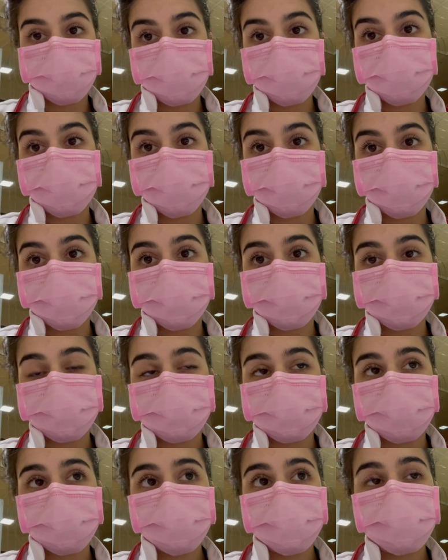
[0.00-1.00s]
que falta eu
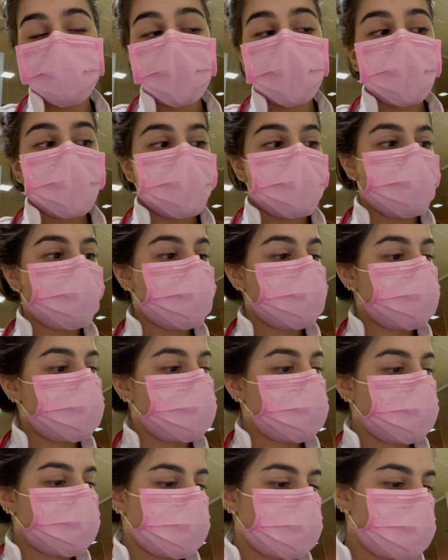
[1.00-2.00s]
fazer. E agora
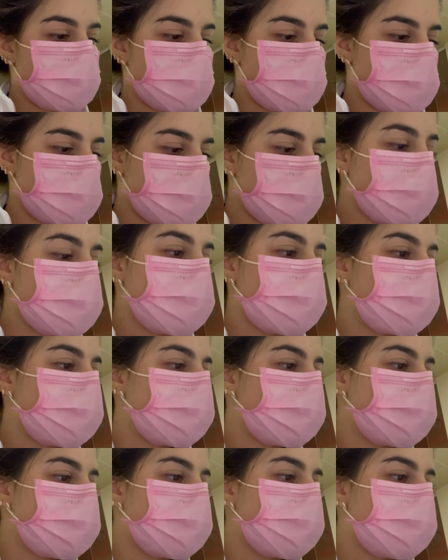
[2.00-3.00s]
eu tô aqui
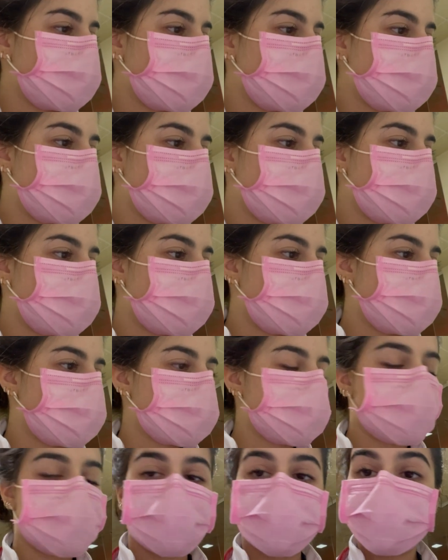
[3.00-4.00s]
com
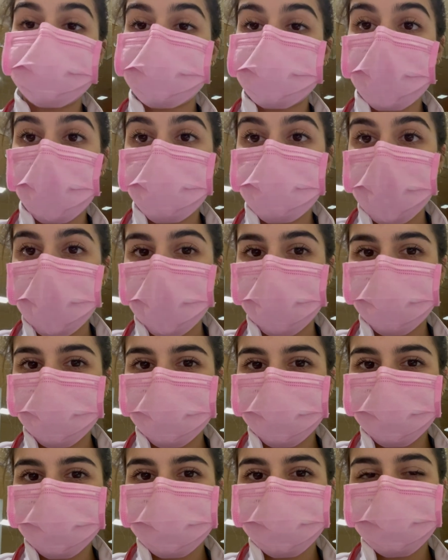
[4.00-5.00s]
as redes
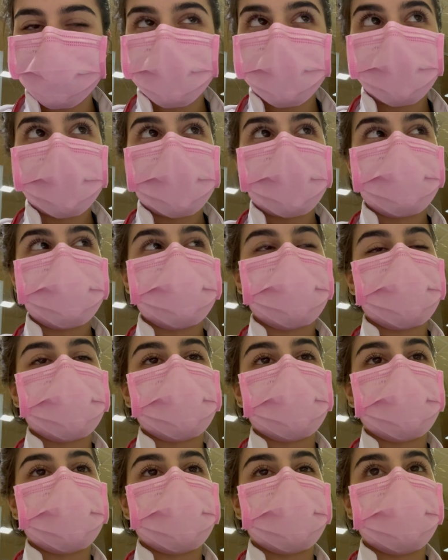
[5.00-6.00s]
abertas
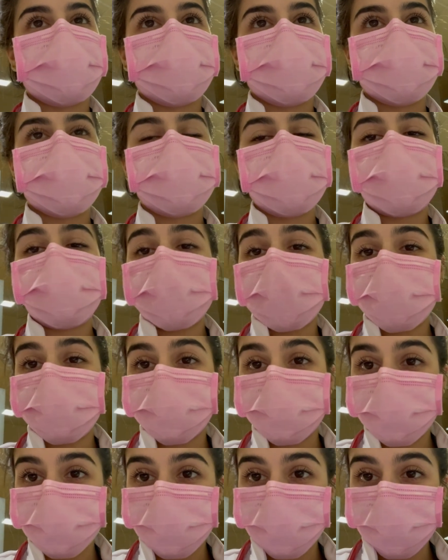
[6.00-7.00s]
pra liberar o
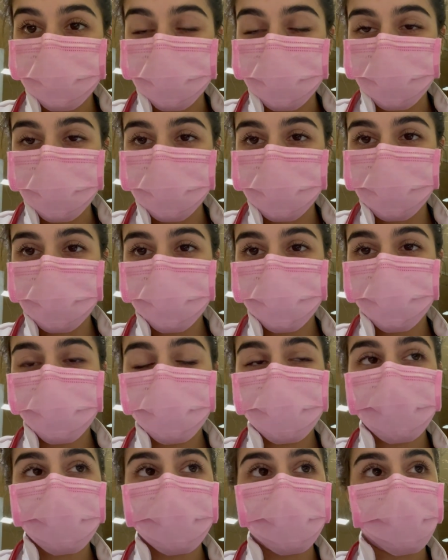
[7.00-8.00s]
vídeo de hoje,
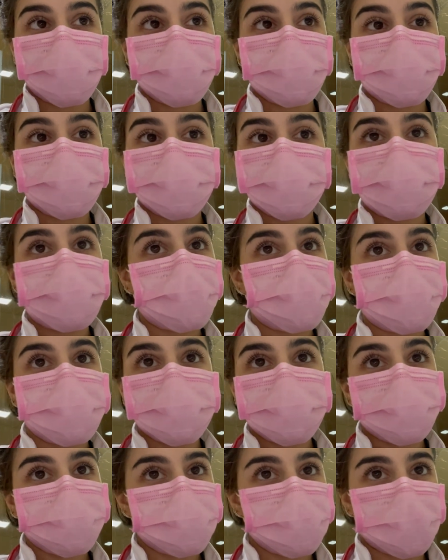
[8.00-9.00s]
que tava
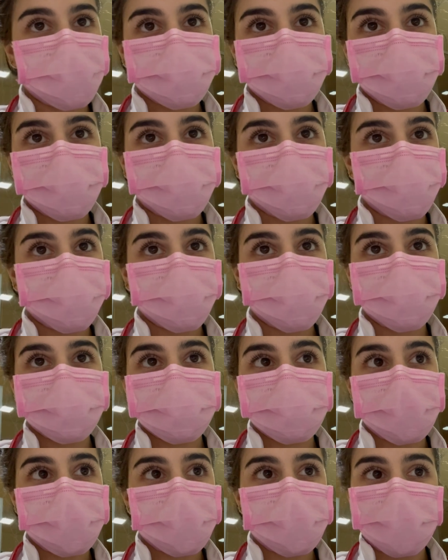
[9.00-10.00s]
pronto já, só falta
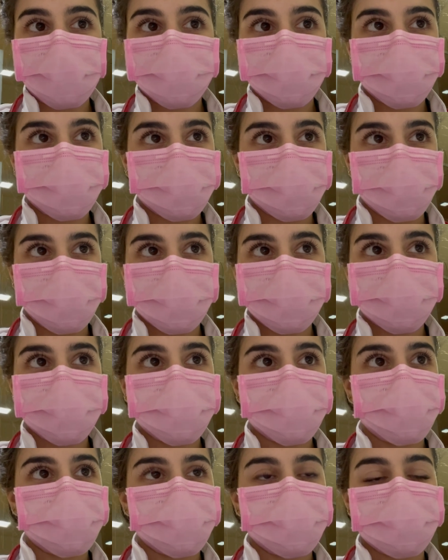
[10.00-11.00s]
fazer a capa
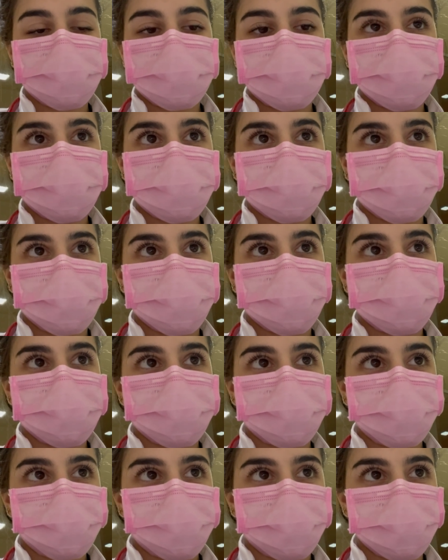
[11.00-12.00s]
mesmo e descrição,
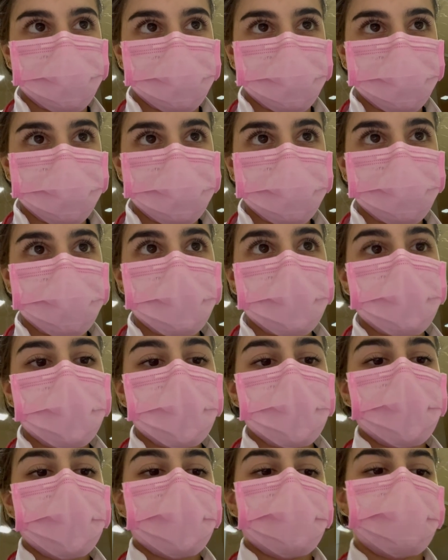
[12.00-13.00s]
essas coisas.
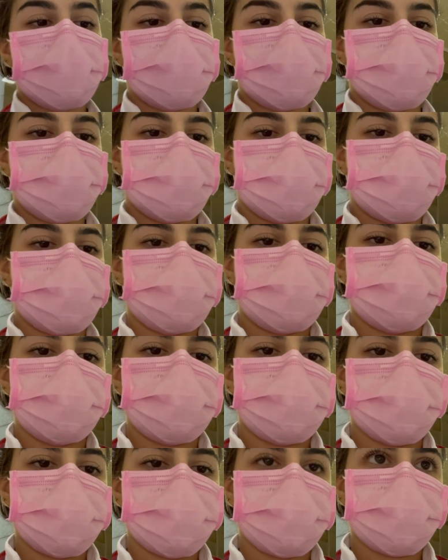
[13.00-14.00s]
É,
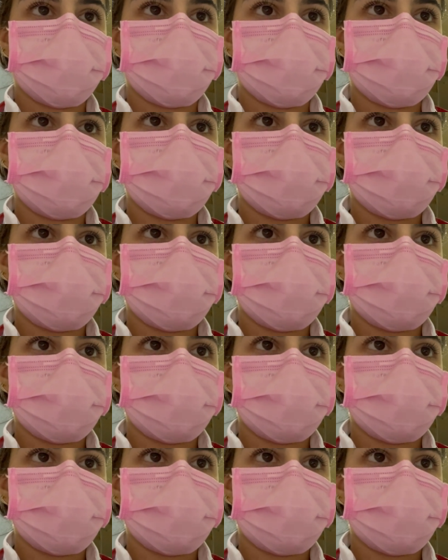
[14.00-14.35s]
então eu tô com ele